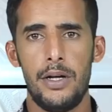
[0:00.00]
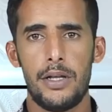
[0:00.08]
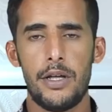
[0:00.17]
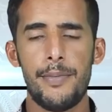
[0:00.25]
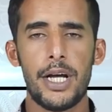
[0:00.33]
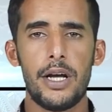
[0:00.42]

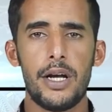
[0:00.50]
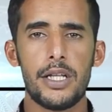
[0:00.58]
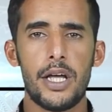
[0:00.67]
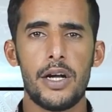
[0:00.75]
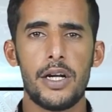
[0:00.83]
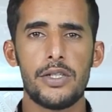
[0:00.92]

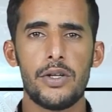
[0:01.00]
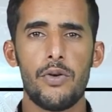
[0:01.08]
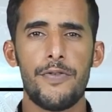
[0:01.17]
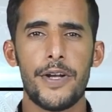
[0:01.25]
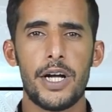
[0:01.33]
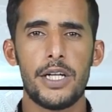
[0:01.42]
تمكنت عناصر
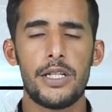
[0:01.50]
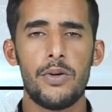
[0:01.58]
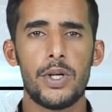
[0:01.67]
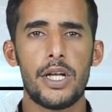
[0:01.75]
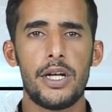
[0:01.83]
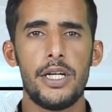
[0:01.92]
الفرقة
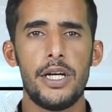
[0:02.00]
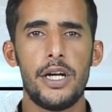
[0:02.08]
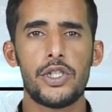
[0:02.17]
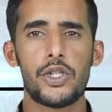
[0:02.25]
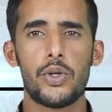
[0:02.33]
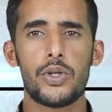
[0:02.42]
الوطنية
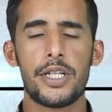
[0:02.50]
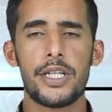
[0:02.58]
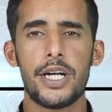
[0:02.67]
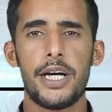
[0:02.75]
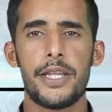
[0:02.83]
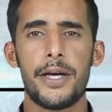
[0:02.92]
للشرطة
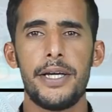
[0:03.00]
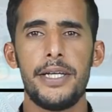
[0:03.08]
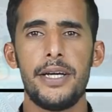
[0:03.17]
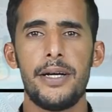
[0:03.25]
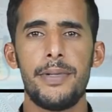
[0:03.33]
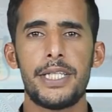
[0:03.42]

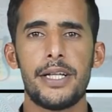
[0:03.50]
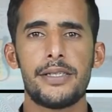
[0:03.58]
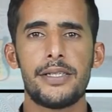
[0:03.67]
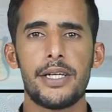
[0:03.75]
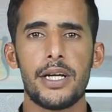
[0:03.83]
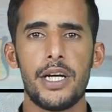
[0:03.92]
القضائية
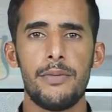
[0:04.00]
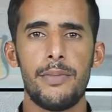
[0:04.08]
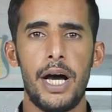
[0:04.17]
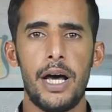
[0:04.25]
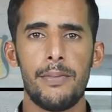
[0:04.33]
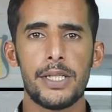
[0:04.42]
بتنسيق
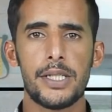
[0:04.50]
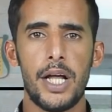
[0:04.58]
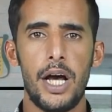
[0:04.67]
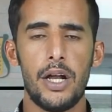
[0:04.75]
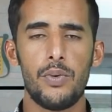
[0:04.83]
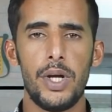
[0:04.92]
مع
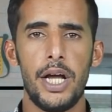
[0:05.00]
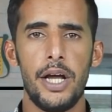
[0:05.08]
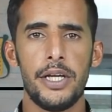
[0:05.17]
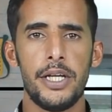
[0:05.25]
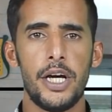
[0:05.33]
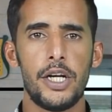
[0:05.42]
المصلحة
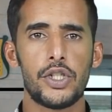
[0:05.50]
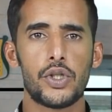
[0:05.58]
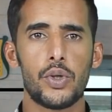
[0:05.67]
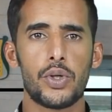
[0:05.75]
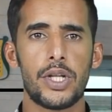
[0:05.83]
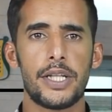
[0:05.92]
الولائية
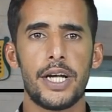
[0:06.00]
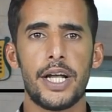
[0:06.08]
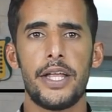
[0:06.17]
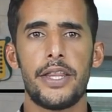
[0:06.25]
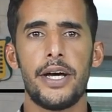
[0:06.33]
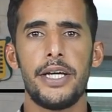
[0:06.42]
للشرطة
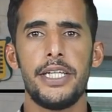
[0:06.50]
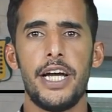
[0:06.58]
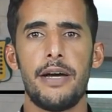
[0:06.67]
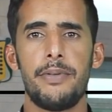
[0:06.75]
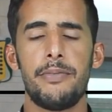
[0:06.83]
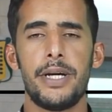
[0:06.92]

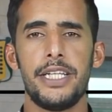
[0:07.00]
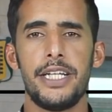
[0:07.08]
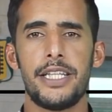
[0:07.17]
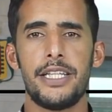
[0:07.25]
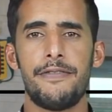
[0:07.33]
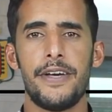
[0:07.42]
القضائية
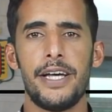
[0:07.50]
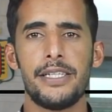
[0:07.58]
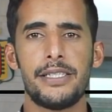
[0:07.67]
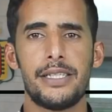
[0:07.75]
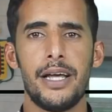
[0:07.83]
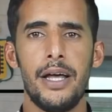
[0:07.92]
بمدينة
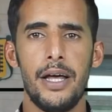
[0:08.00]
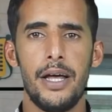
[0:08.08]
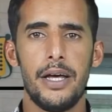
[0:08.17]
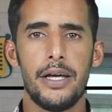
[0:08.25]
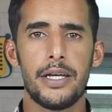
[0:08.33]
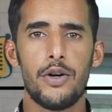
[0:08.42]
فاس
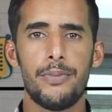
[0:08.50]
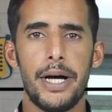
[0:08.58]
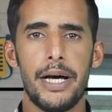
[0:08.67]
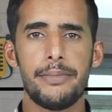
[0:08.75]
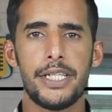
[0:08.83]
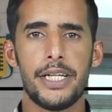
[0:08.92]
يوم
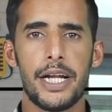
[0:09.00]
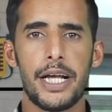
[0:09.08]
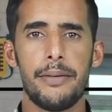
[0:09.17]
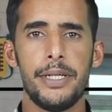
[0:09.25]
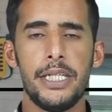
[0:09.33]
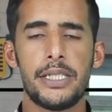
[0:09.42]
أمسنا
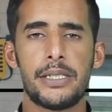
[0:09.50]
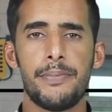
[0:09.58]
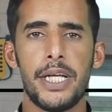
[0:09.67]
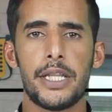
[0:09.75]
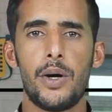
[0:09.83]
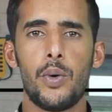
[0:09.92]
الخميس
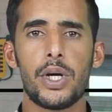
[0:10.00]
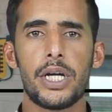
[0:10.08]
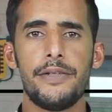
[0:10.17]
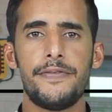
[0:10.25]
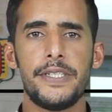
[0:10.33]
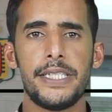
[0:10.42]
من
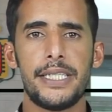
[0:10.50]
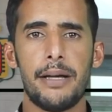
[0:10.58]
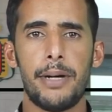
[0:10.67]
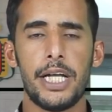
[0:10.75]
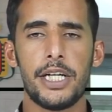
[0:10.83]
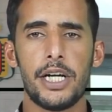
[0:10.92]
توقيف
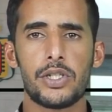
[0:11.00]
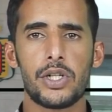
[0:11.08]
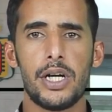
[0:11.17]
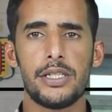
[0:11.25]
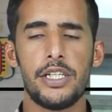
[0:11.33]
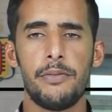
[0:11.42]
سبعة
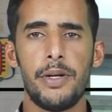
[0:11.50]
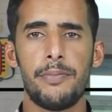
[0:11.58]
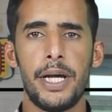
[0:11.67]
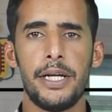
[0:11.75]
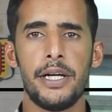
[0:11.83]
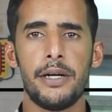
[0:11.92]
أشخاص من
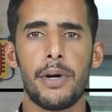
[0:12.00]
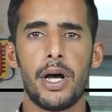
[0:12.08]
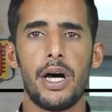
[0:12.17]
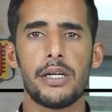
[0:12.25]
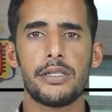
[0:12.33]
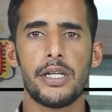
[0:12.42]
بينهم
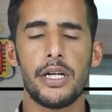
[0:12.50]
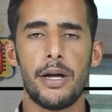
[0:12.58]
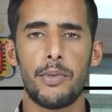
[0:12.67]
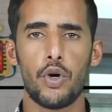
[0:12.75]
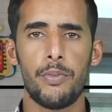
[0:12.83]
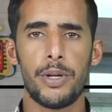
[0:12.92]
قاصر
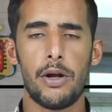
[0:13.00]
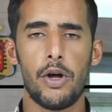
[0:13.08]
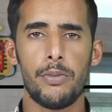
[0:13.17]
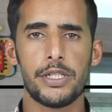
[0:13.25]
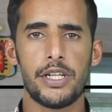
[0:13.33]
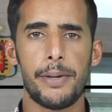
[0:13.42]
يبلغ من
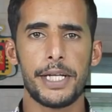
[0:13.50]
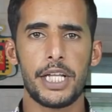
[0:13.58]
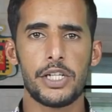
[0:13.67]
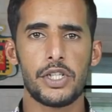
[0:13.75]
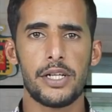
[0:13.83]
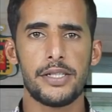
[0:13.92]
العمر
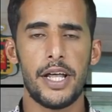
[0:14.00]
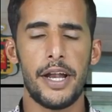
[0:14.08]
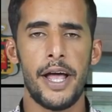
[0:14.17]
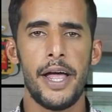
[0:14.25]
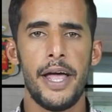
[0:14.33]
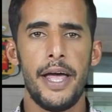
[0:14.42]
17
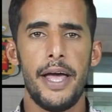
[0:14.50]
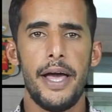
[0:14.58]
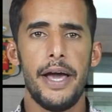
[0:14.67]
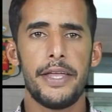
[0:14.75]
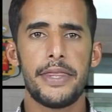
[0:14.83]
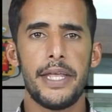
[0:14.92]
سنة
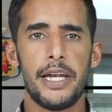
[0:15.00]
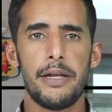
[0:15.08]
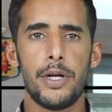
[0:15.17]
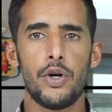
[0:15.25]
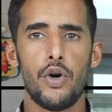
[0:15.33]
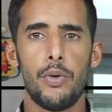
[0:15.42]
اثنان
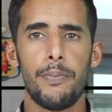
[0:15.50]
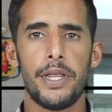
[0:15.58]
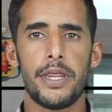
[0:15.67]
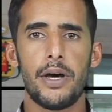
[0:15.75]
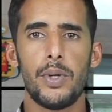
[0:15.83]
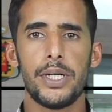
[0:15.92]
منهم
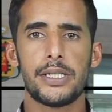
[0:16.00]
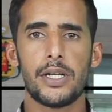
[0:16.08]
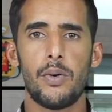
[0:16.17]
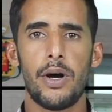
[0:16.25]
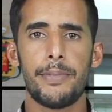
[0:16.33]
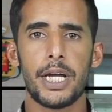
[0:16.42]
من ذوي
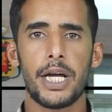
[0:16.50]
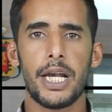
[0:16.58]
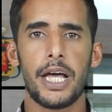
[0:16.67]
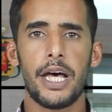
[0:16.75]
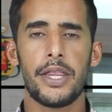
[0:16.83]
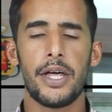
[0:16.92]
السوابق
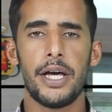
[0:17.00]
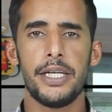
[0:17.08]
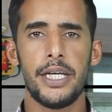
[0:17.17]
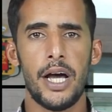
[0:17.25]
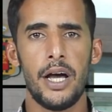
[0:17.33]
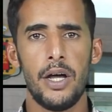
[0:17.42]

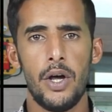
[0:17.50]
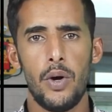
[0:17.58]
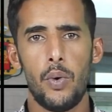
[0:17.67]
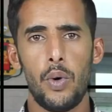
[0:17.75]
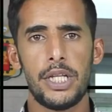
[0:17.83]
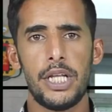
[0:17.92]
القضائية
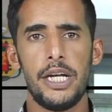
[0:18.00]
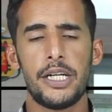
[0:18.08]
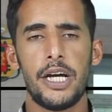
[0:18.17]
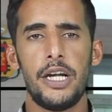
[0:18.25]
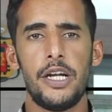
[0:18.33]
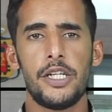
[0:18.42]

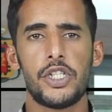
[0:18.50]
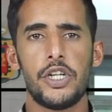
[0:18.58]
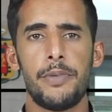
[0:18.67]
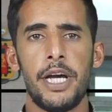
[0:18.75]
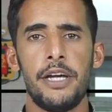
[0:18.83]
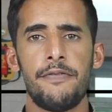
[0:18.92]
وذلك
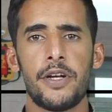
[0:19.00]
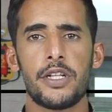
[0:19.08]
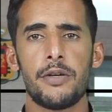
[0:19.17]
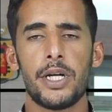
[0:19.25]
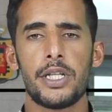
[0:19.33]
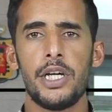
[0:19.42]
للاشتباه في
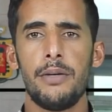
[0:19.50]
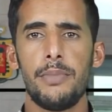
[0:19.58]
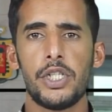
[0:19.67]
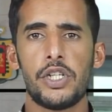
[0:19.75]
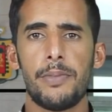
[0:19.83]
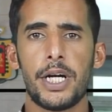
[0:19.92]
ارتباطهم
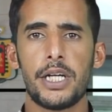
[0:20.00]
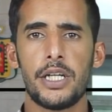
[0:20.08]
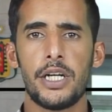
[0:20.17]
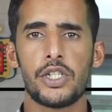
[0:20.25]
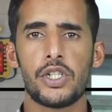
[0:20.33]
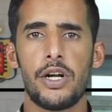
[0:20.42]

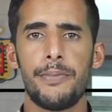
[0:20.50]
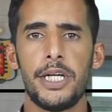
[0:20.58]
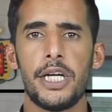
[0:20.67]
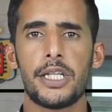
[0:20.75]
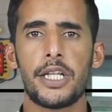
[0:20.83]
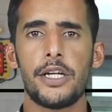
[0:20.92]
بشبكة
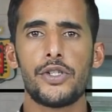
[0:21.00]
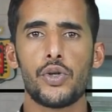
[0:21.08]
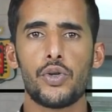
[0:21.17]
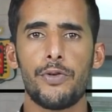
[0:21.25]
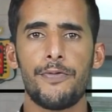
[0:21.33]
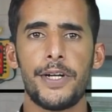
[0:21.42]
إجرامية
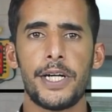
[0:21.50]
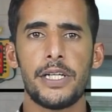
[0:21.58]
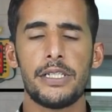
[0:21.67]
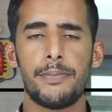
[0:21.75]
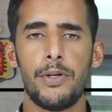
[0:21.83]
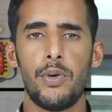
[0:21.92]
تنشط في
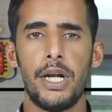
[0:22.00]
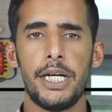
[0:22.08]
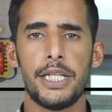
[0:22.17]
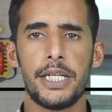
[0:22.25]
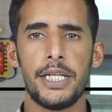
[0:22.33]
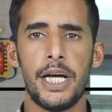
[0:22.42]
النصب
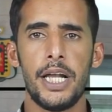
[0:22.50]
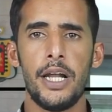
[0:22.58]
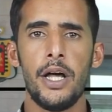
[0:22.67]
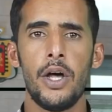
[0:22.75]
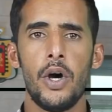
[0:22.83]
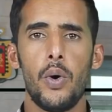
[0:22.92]
والاحتيال
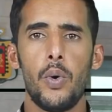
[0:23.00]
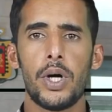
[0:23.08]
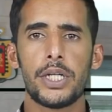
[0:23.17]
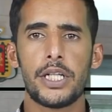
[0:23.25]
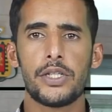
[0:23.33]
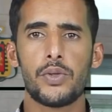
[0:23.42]

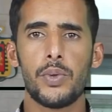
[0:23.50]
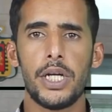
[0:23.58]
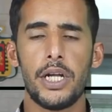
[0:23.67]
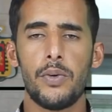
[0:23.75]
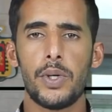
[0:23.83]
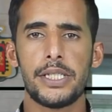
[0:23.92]

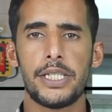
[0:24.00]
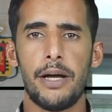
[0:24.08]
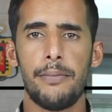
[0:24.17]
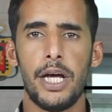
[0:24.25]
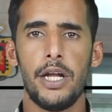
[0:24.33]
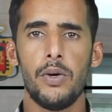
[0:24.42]
والتزوير
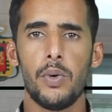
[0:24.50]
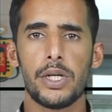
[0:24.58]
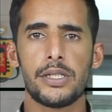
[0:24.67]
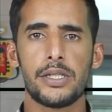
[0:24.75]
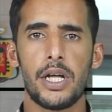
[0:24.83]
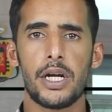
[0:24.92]
واستعماله
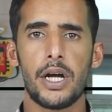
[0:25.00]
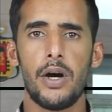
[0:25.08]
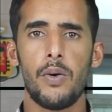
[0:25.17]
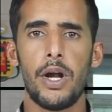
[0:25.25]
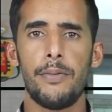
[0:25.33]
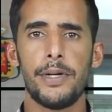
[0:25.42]
والسرقة
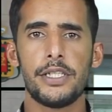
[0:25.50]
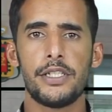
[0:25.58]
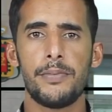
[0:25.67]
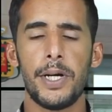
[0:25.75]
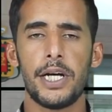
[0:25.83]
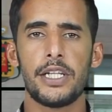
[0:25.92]

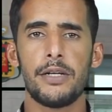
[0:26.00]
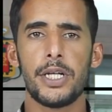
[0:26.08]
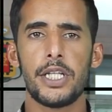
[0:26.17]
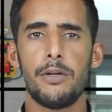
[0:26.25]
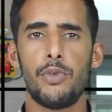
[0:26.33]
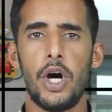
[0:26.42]
والمس بأنظمة
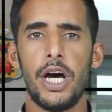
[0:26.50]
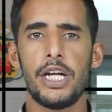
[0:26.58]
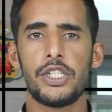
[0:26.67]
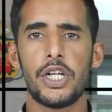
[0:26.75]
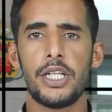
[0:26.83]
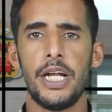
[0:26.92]

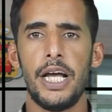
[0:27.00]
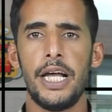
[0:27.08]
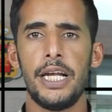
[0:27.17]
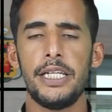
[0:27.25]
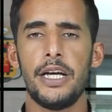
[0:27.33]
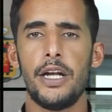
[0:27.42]
المعالجة
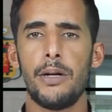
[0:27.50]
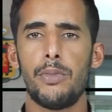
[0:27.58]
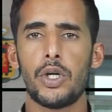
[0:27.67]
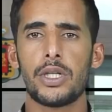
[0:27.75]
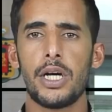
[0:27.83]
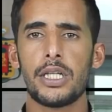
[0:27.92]
الآلية
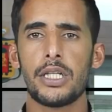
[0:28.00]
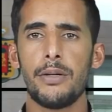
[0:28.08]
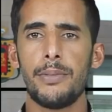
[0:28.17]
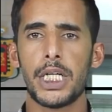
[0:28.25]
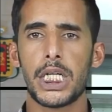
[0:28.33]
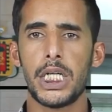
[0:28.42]
للمعطيات
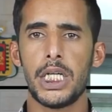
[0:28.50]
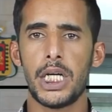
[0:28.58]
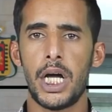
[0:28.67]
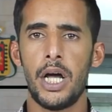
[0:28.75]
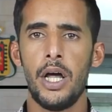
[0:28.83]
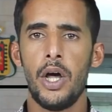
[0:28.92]
البنكية